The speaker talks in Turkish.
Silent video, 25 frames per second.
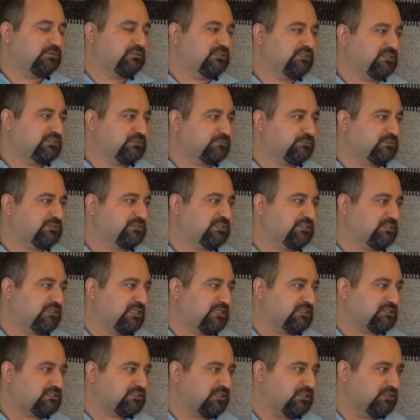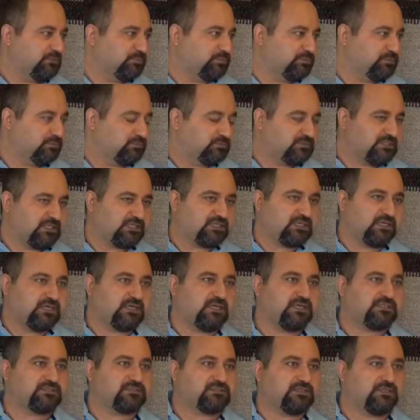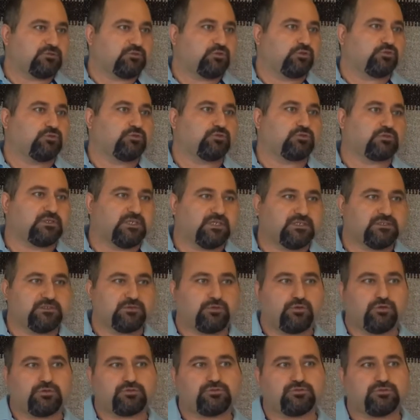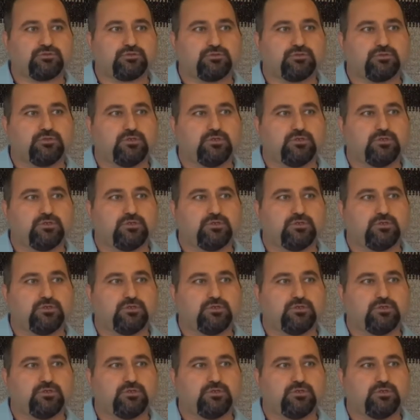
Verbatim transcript: İzmir'de ders alıp tekrar Aydın'a döndüklerini gördük.